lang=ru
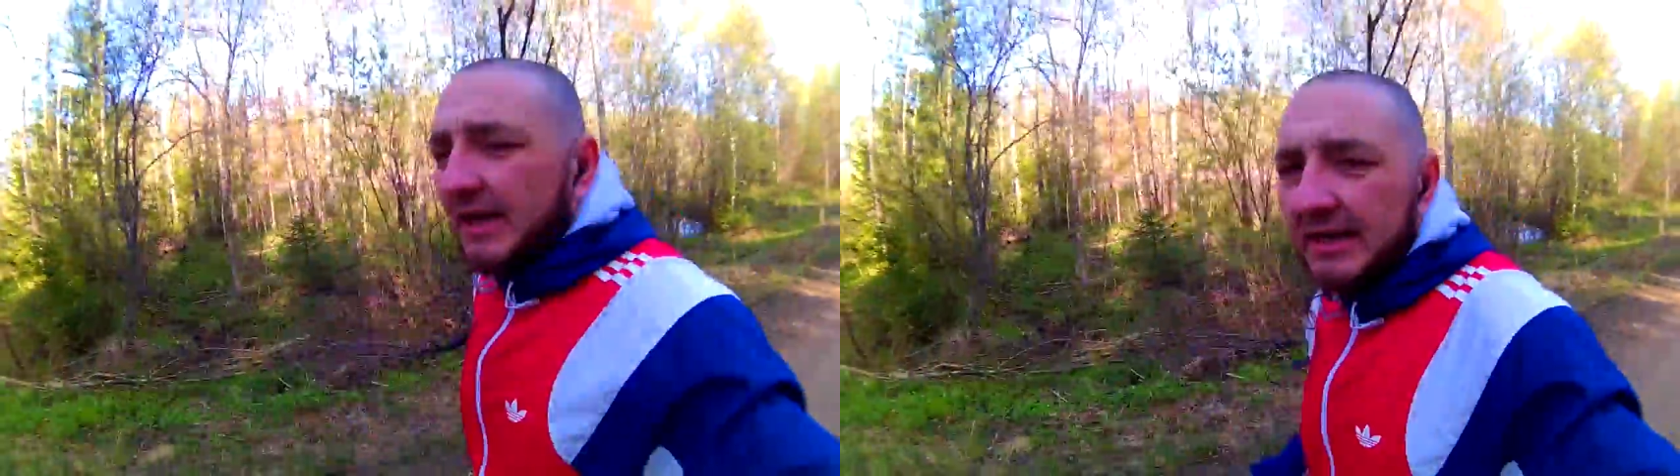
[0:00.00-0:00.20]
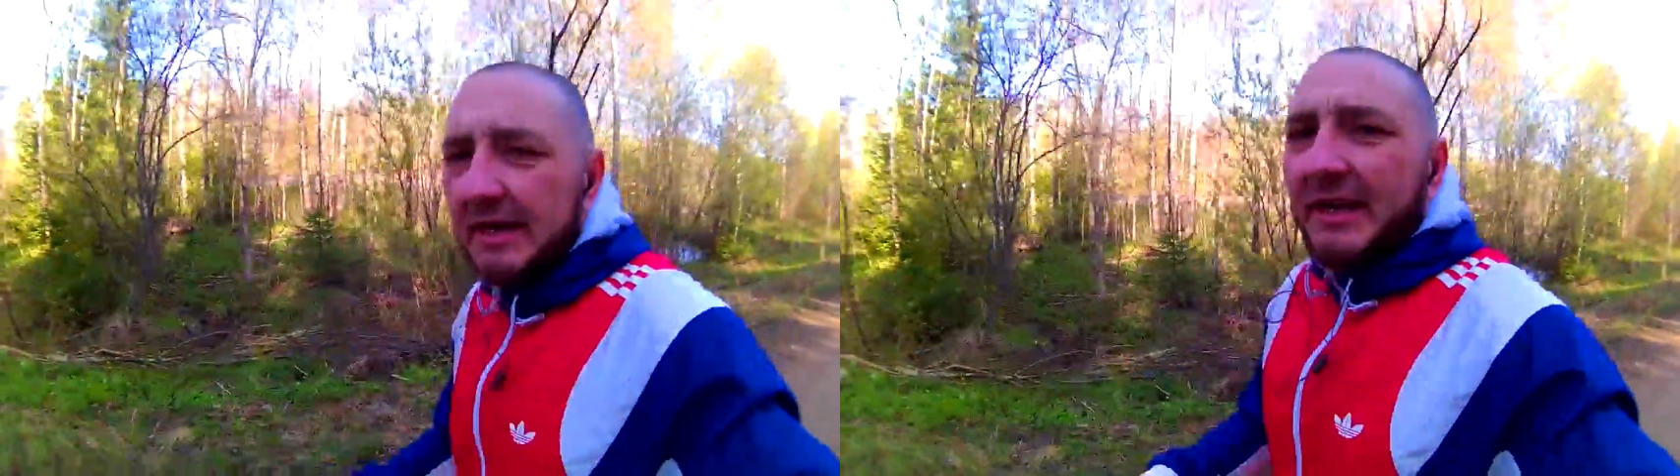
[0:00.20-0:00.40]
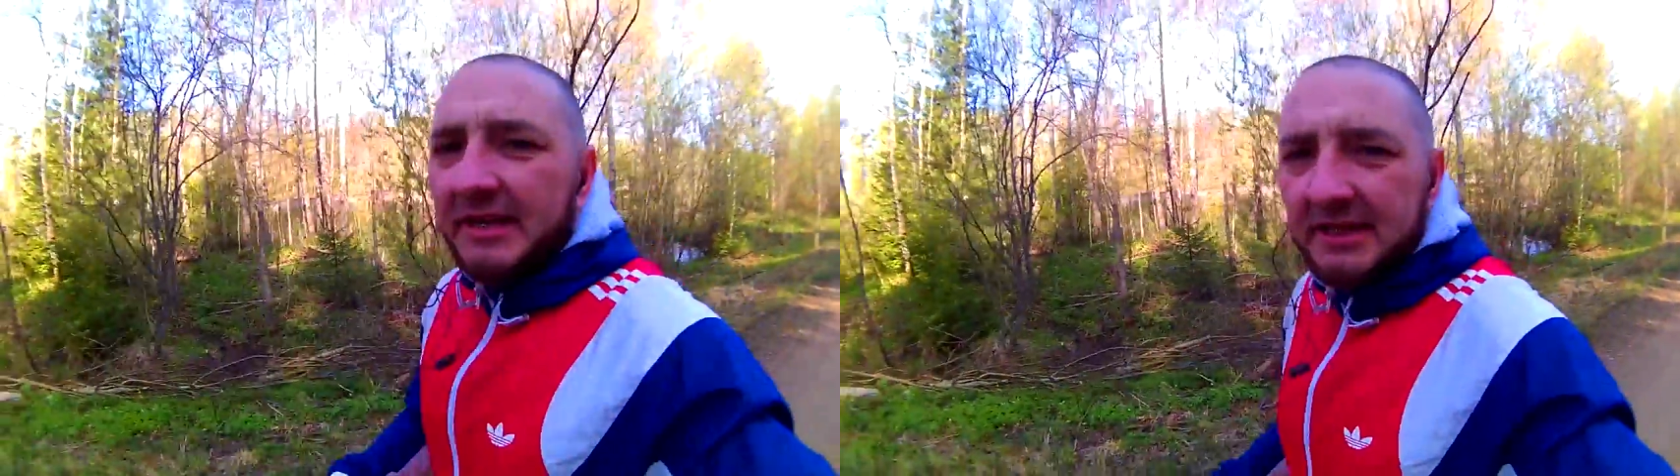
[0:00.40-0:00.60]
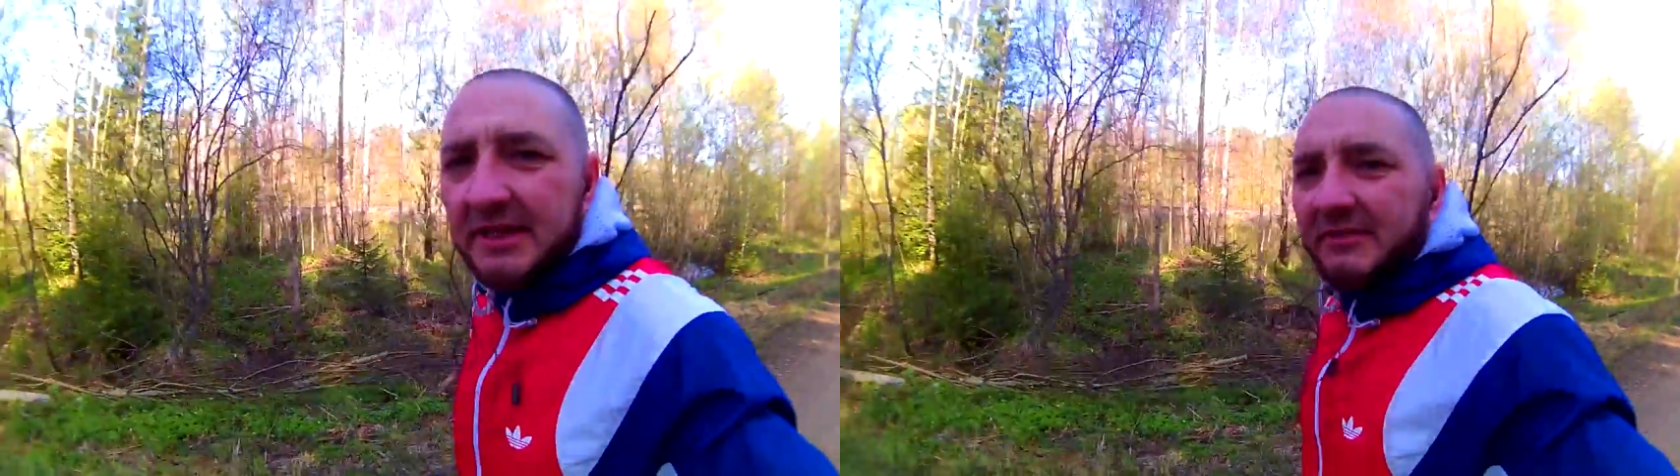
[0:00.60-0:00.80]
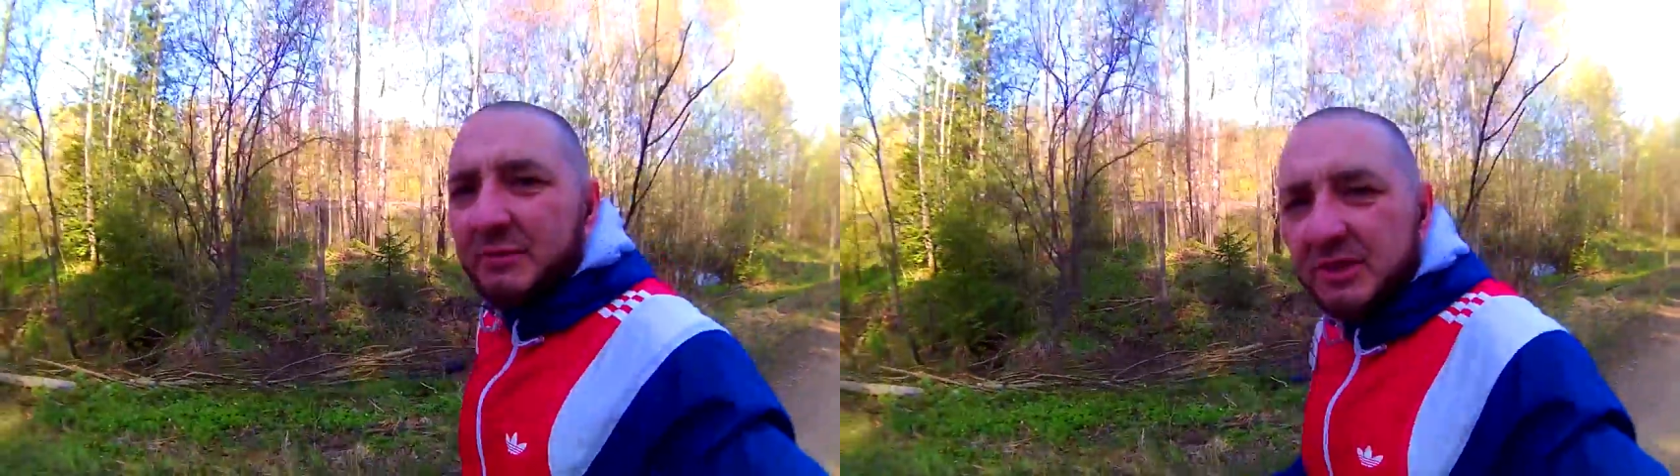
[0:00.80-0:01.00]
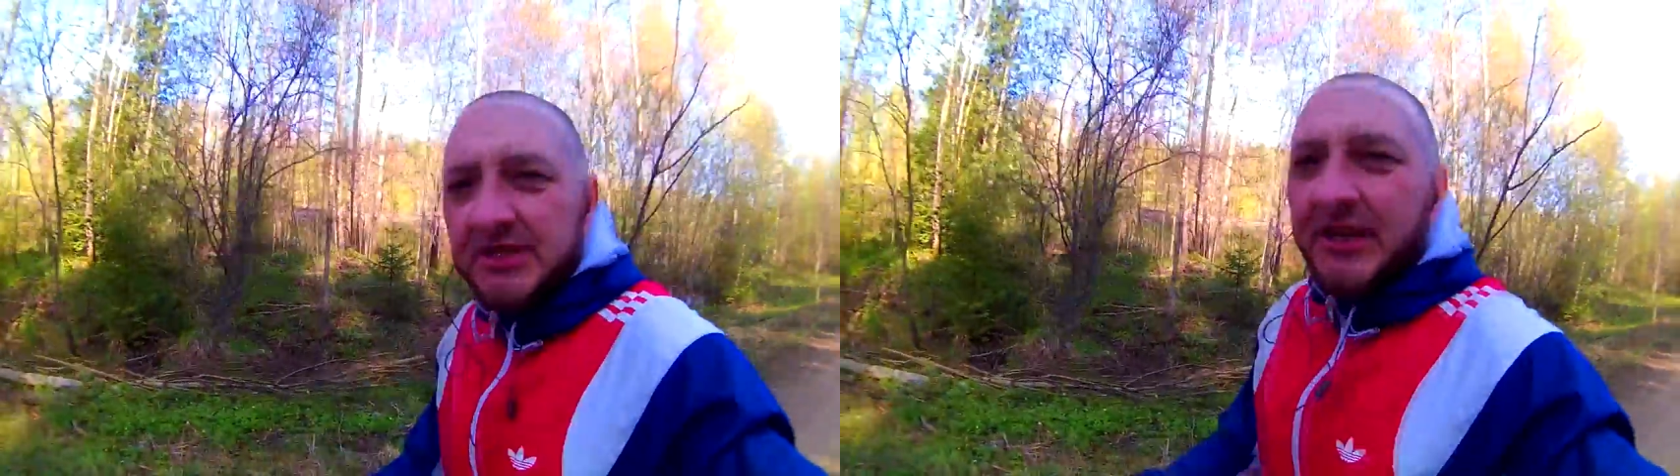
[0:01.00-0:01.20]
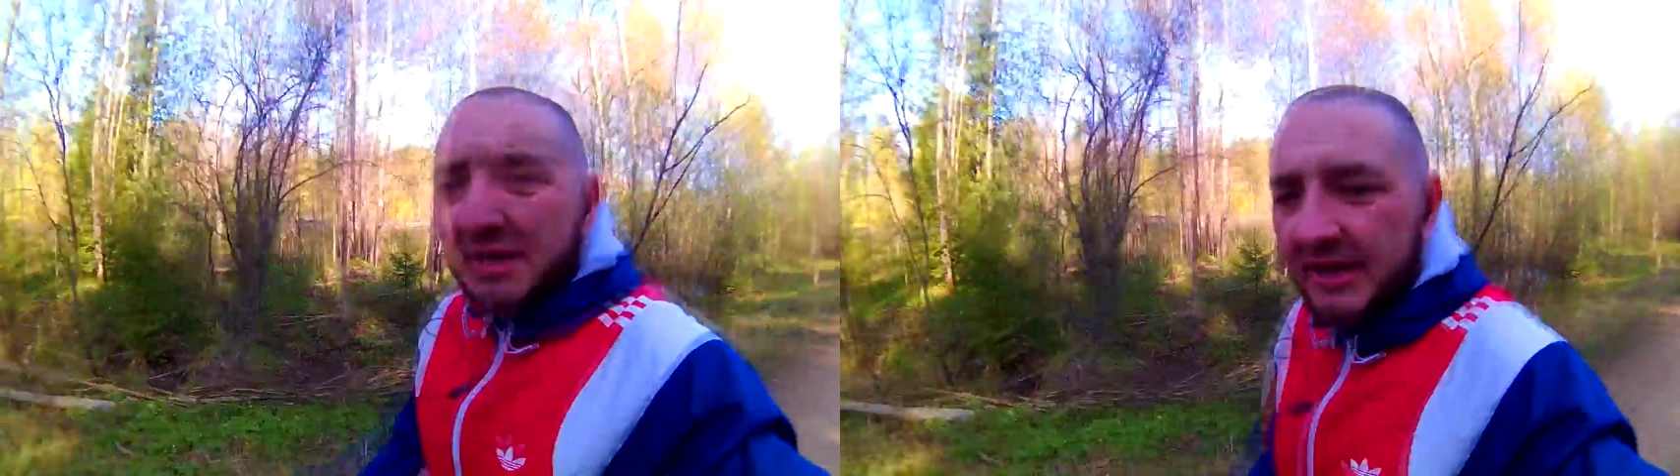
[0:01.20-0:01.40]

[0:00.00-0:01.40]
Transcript: гликогена ни в мышцах,